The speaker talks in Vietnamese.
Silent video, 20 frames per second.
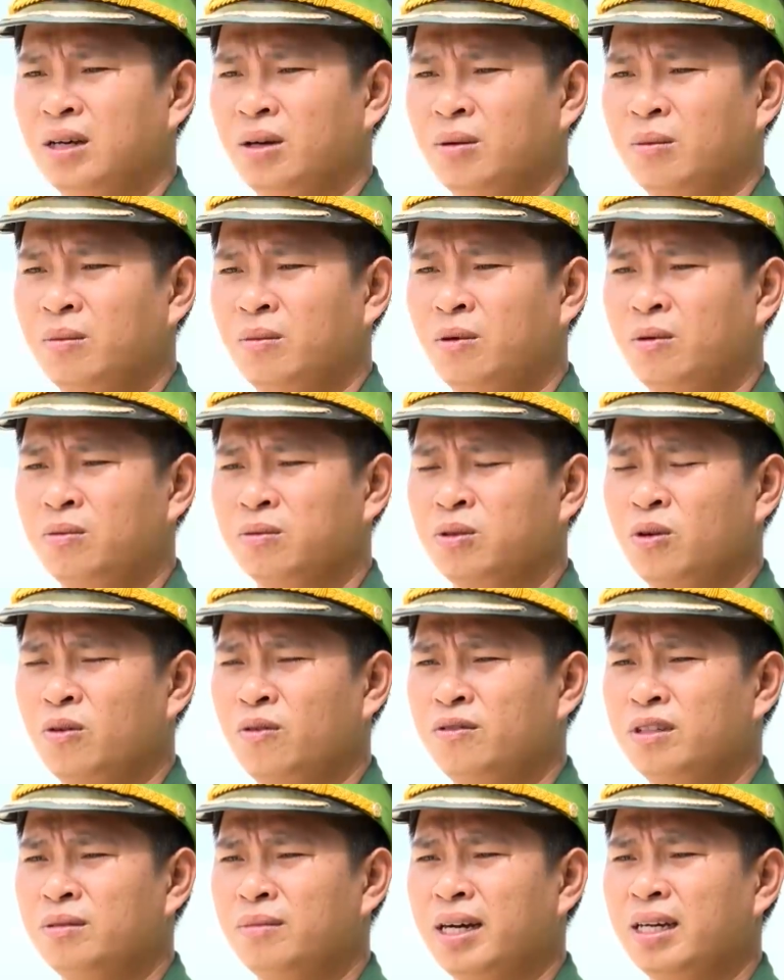Một số
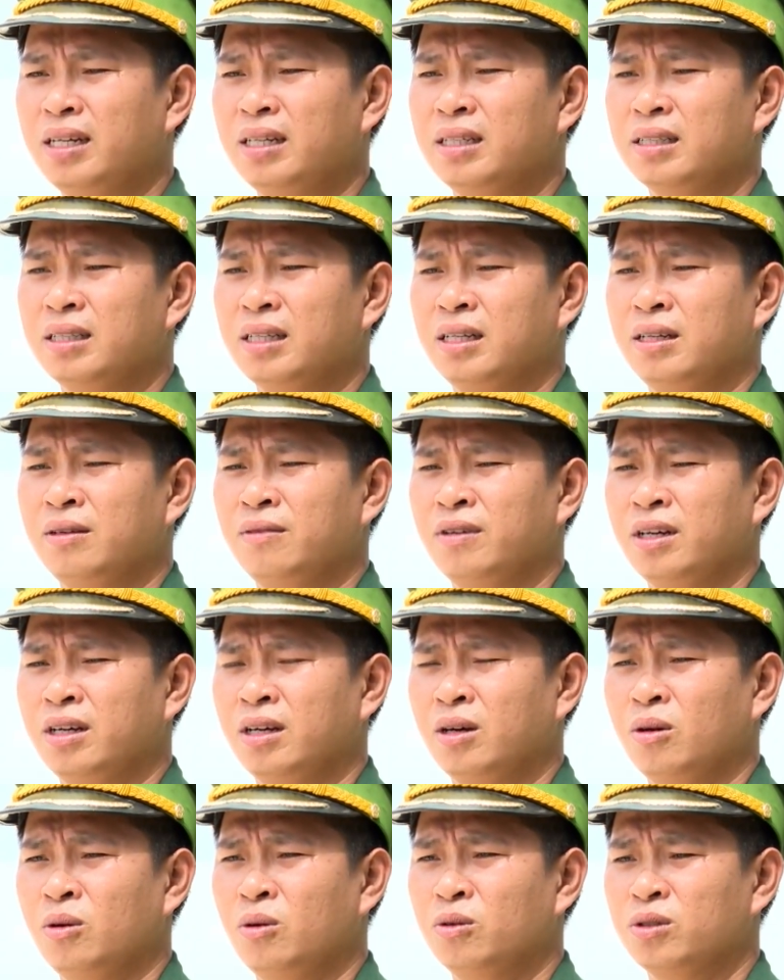vướng mắc thì
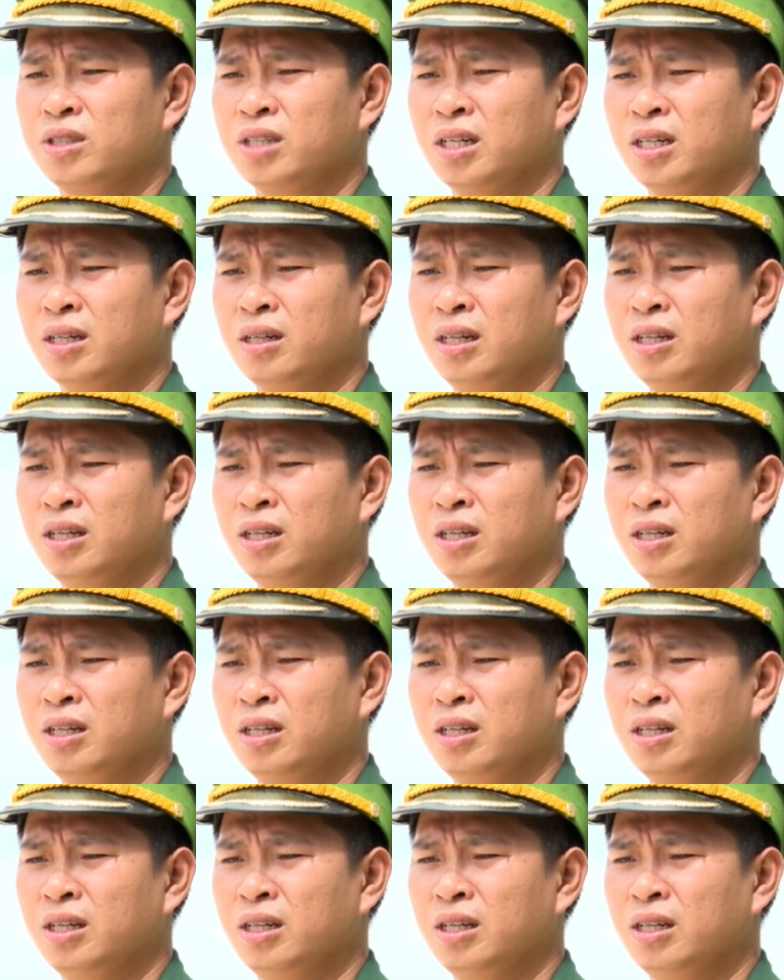về hồ sơ